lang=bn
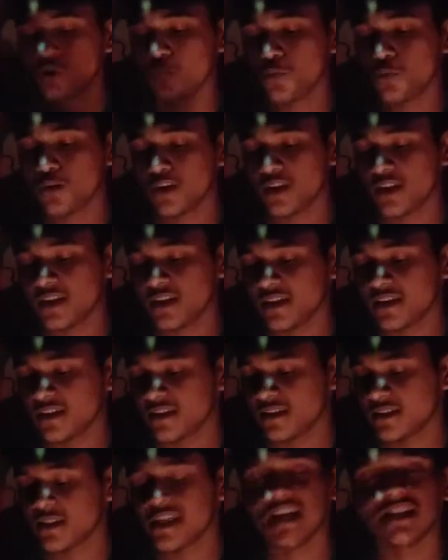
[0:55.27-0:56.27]
উপরের
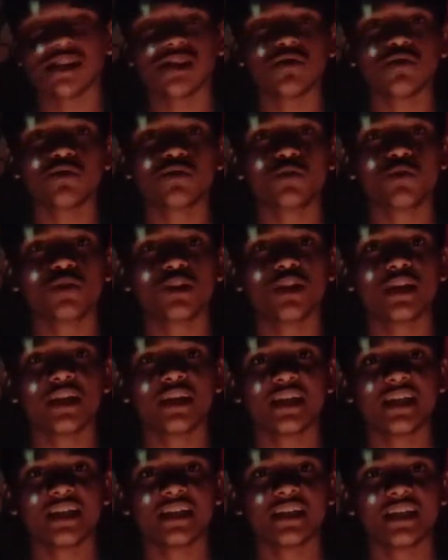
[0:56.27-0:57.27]
তাসের উপর থেকে
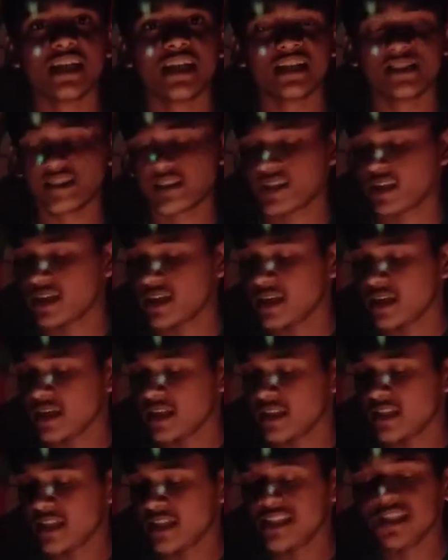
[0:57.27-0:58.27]
ঠিক আছে গাইস
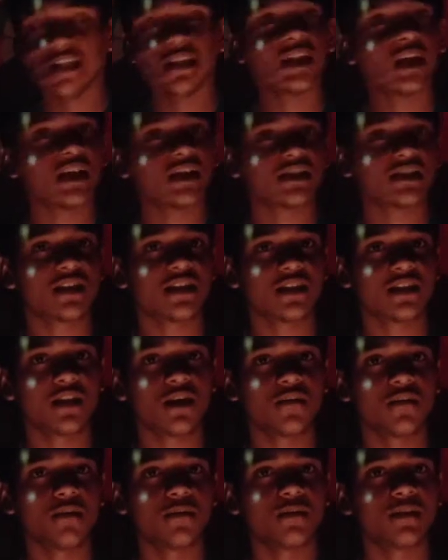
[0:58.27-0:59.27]
তিনটে তাস টানতে
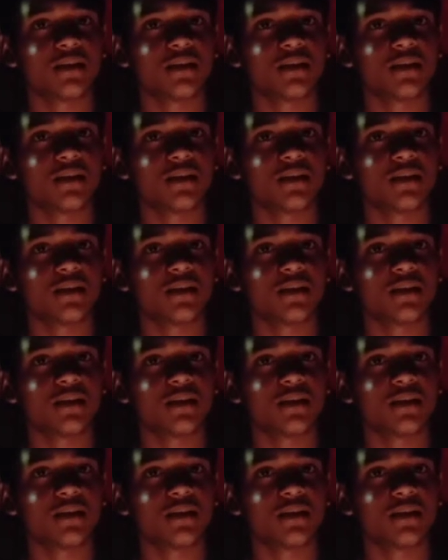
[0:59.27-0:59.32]
হবে